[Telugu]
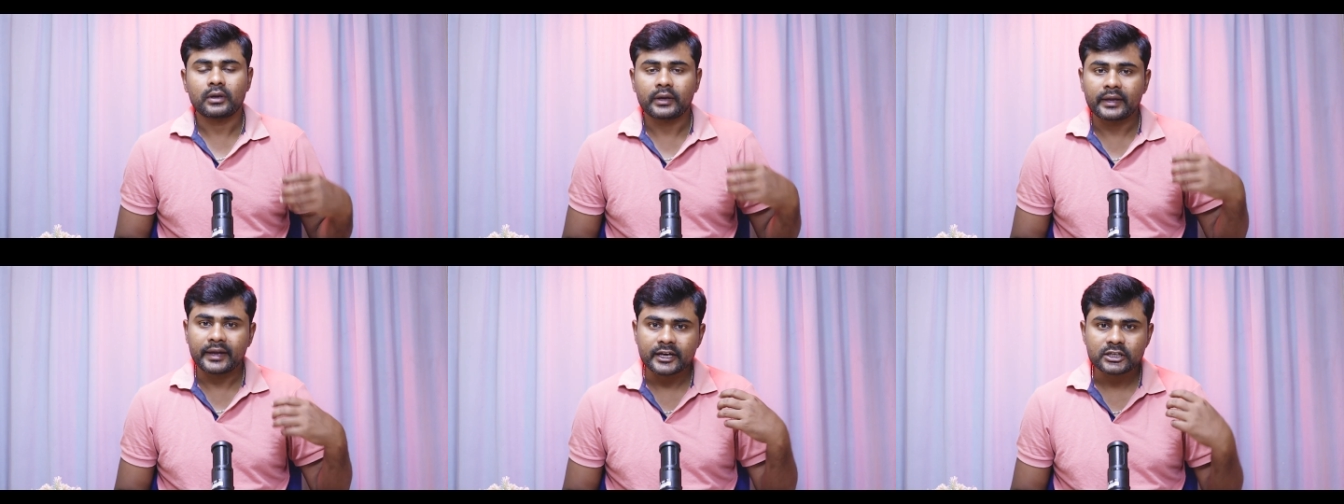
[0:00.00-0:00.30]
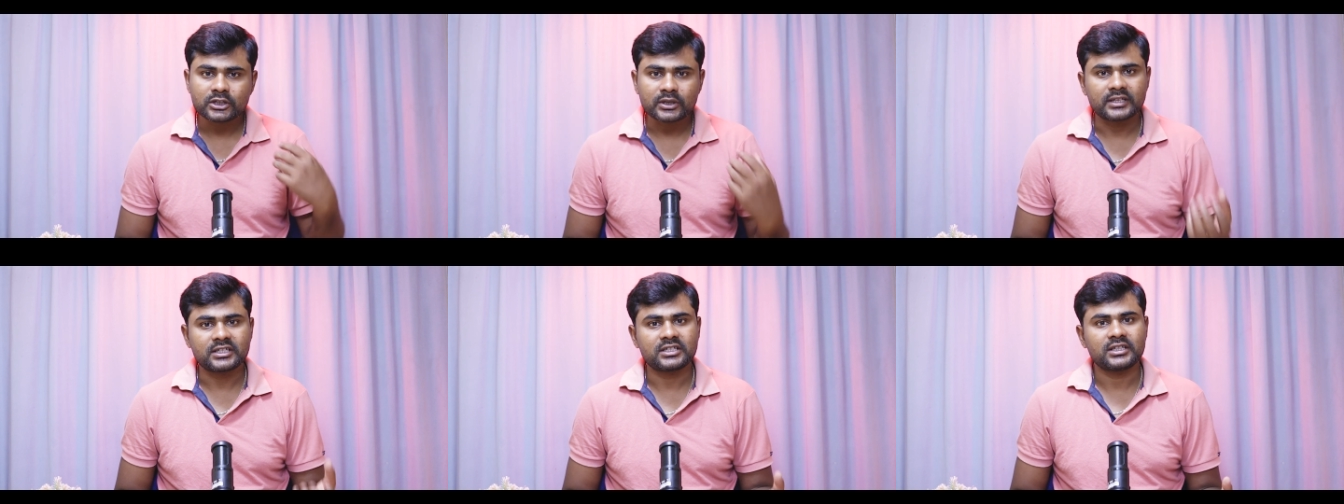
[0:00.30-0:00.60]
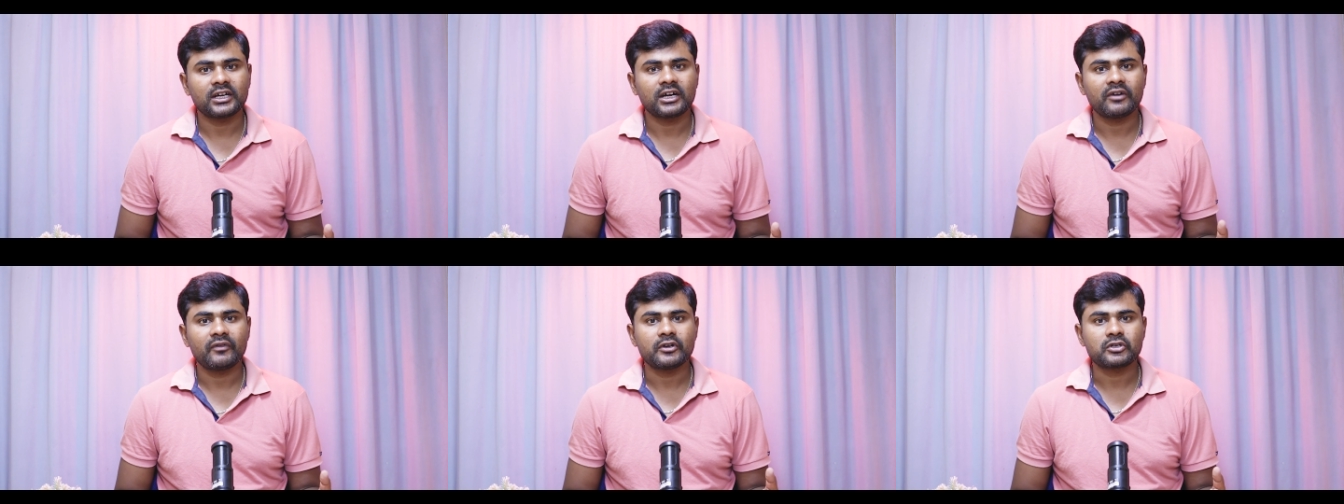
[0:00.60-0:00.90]
కేసు
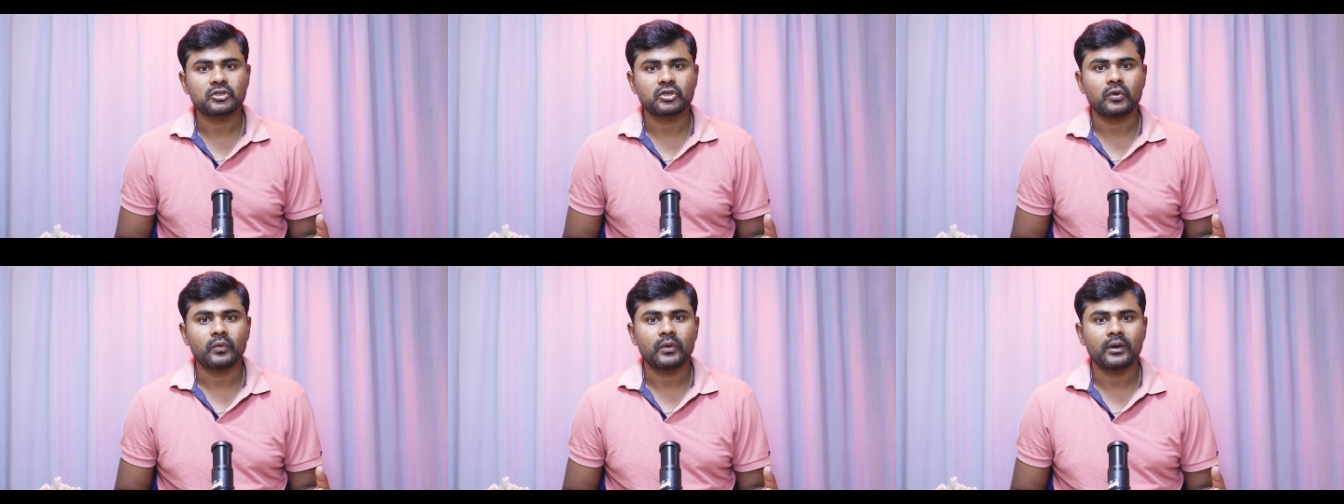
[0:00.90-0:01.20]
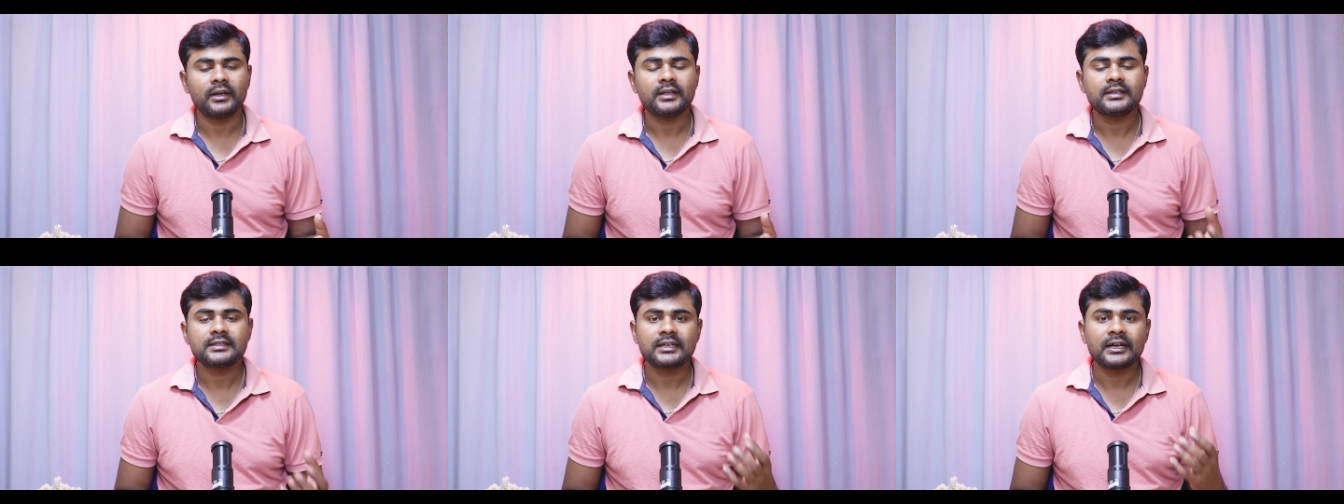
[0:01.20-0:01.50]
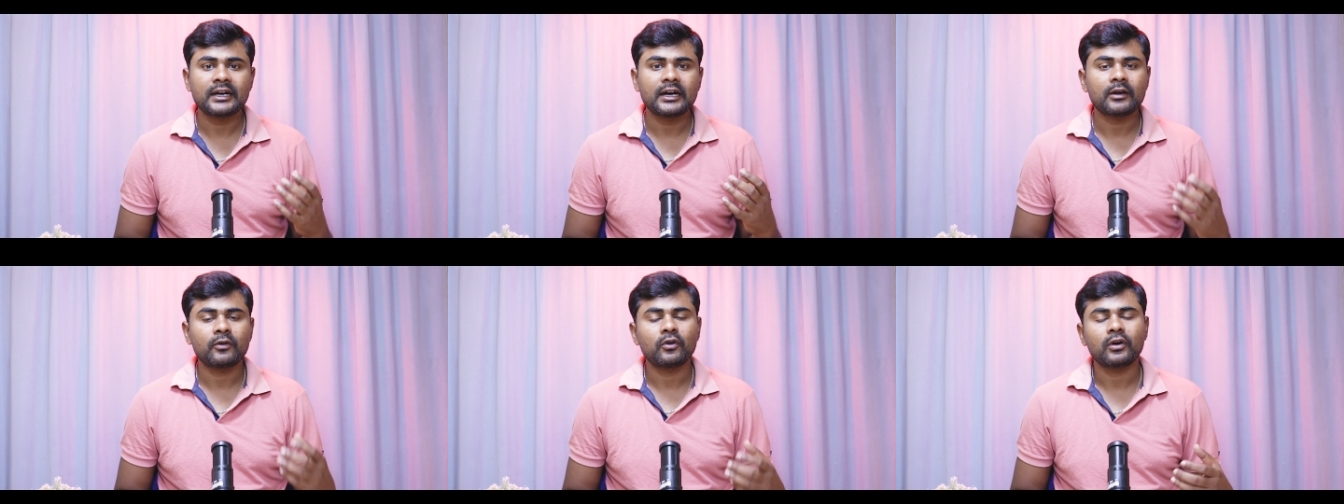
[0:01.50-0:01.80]
ఖచ్చితంగా వేసుకోవాలి
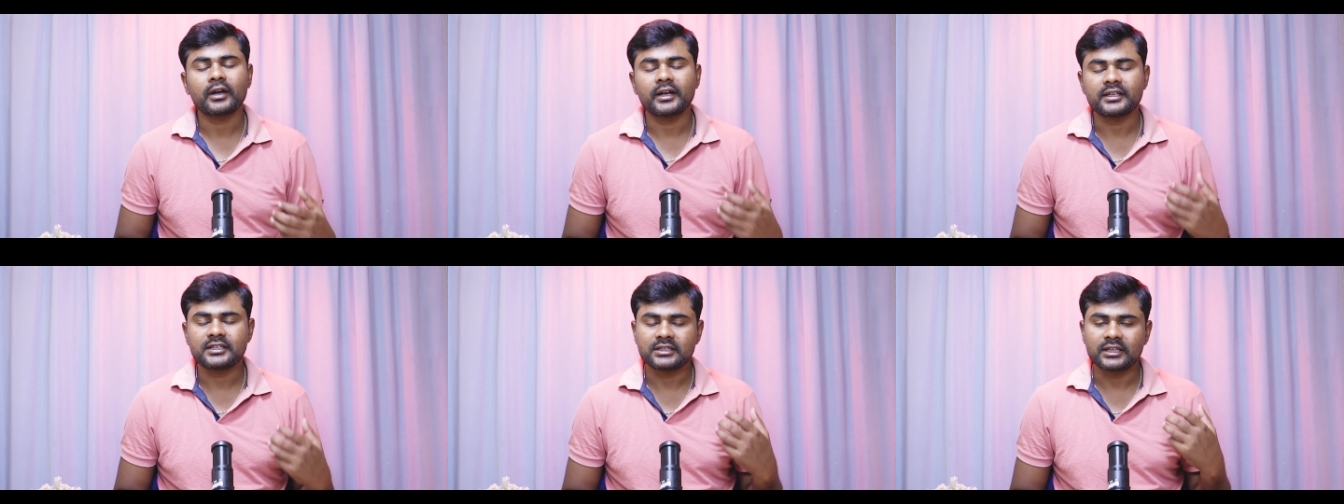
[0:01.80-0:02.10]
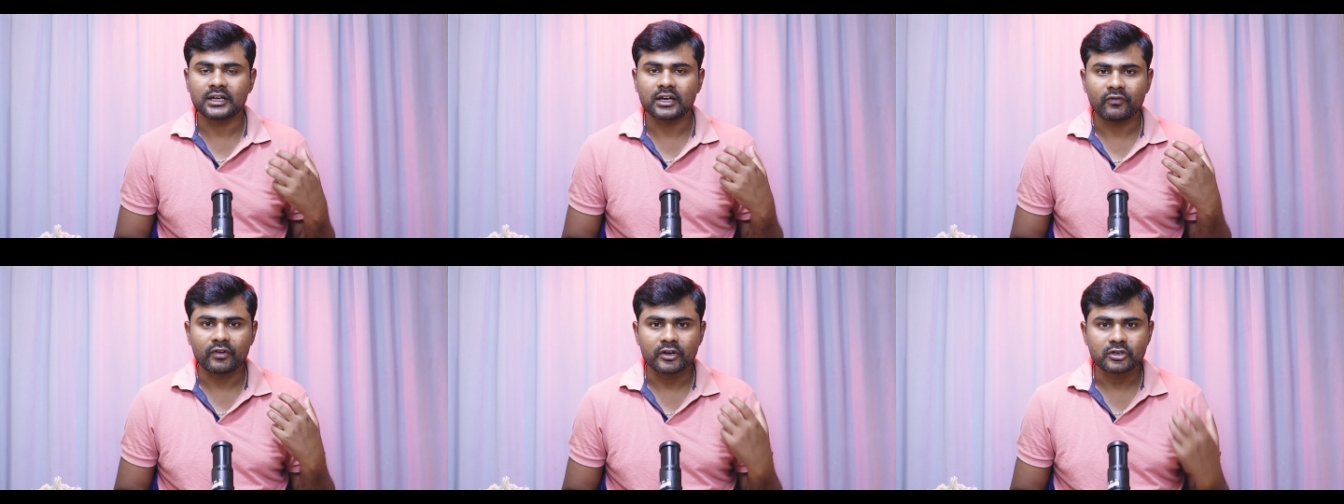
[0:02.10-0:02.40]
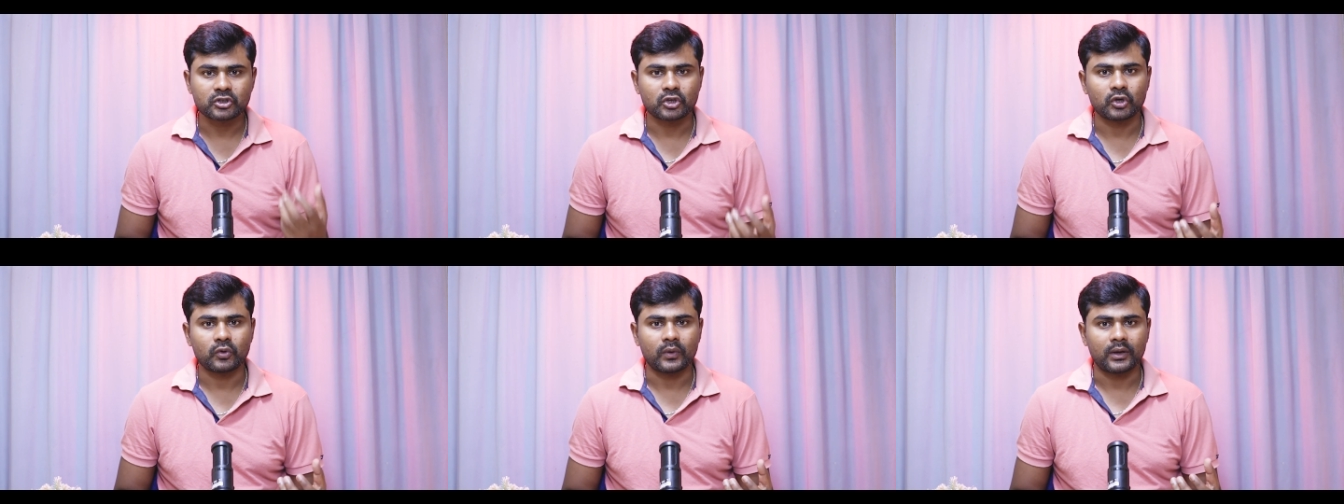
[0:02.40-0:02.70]
స్క్రీన్ గార్డ్ కూడా ఖచ్చితంగా
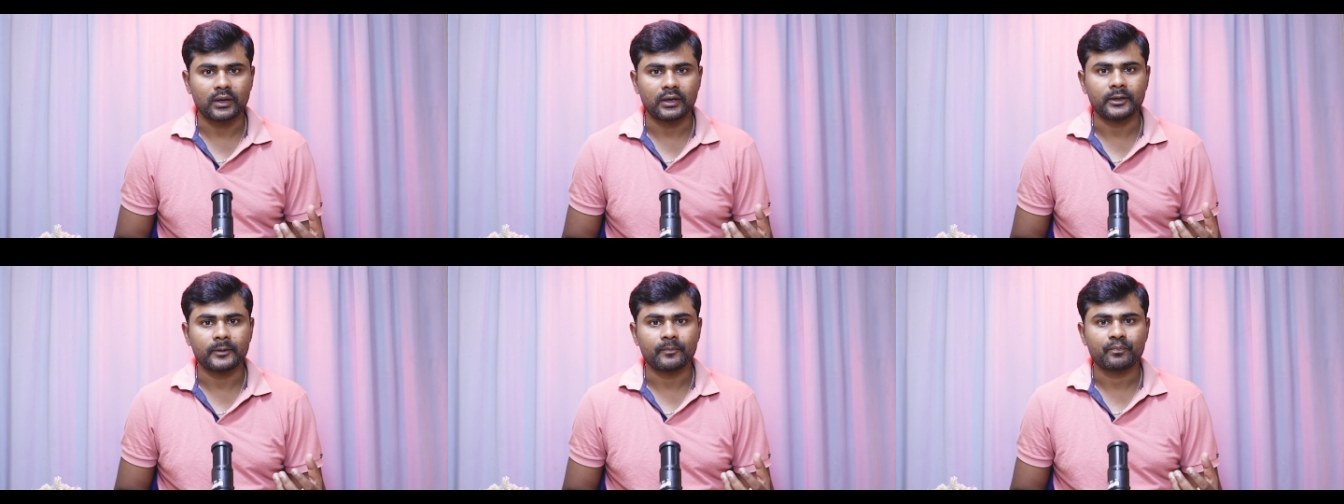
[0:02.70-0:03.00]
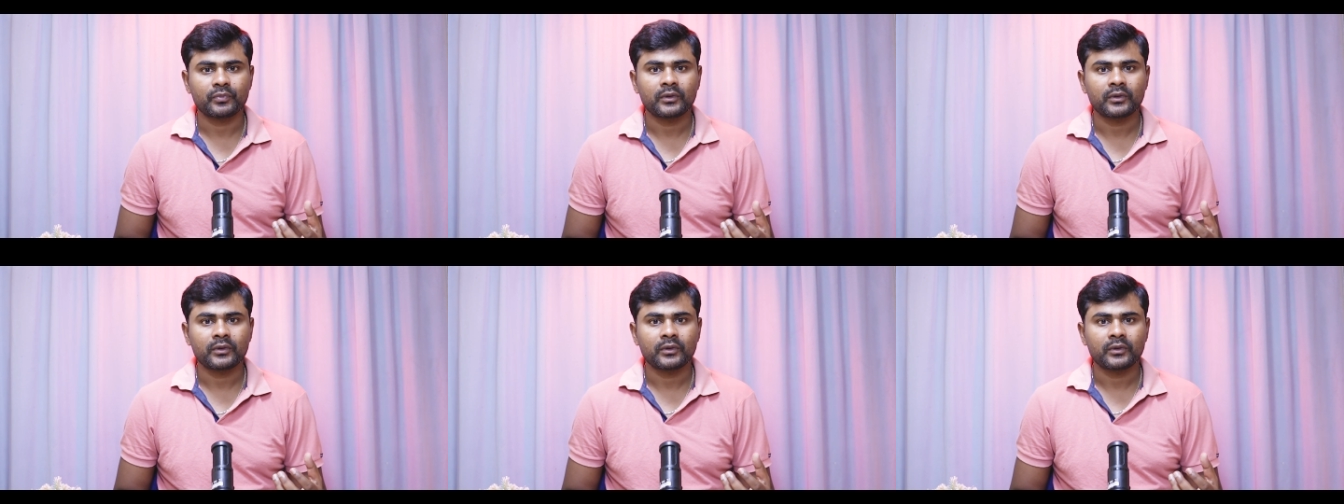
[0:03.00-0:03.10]
వేసుకోవాలి